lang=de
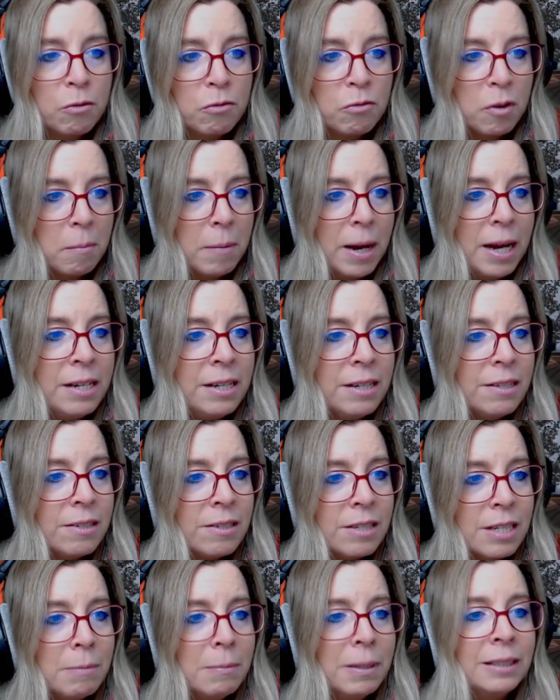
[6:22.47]
Vermeide
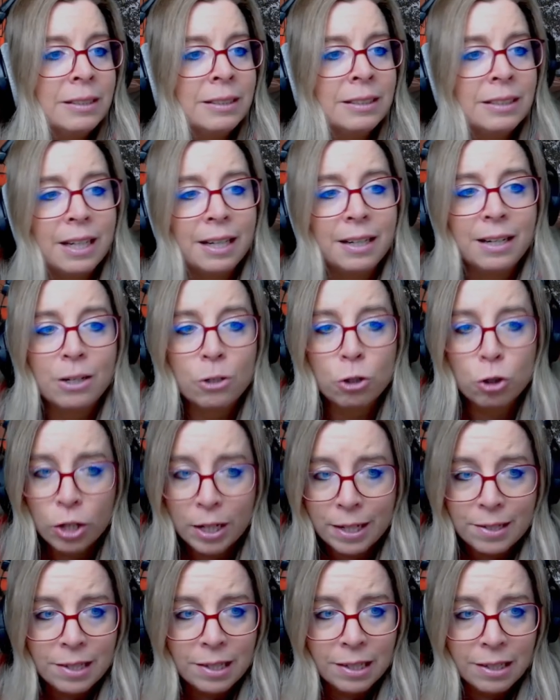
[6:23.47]
es, jemanden in einer
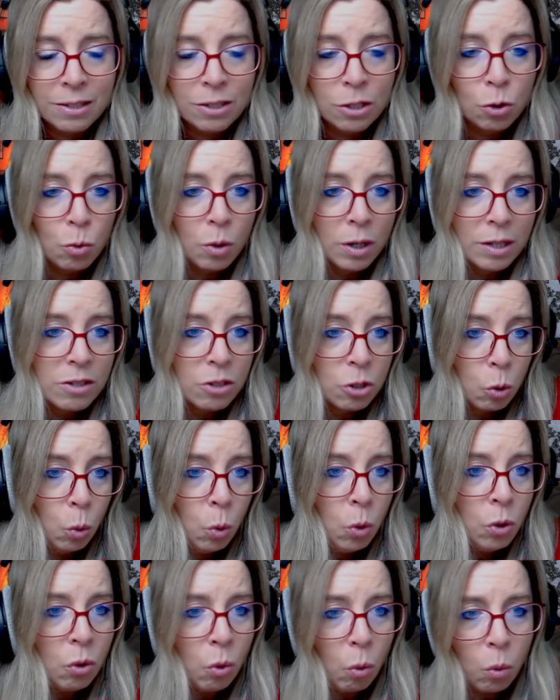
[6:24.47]
stressigen
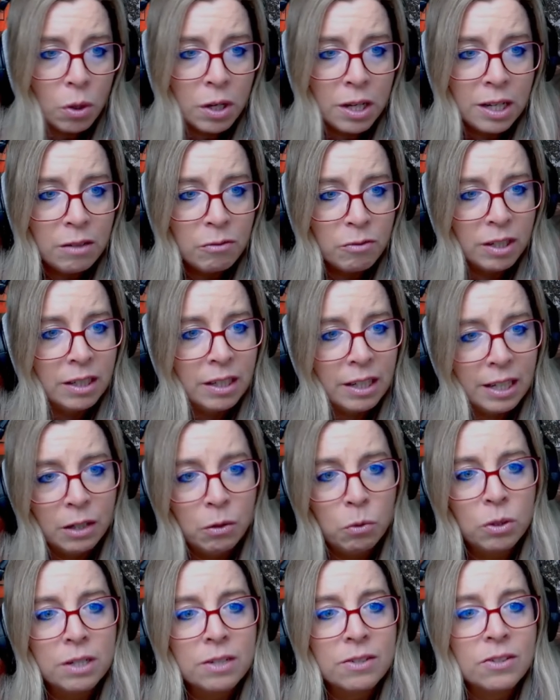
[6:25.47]
Situation oder wenn
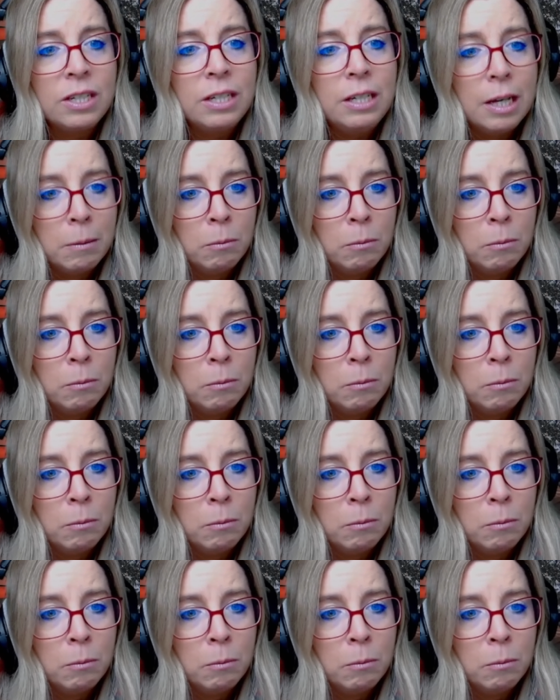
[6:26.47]
er oder sie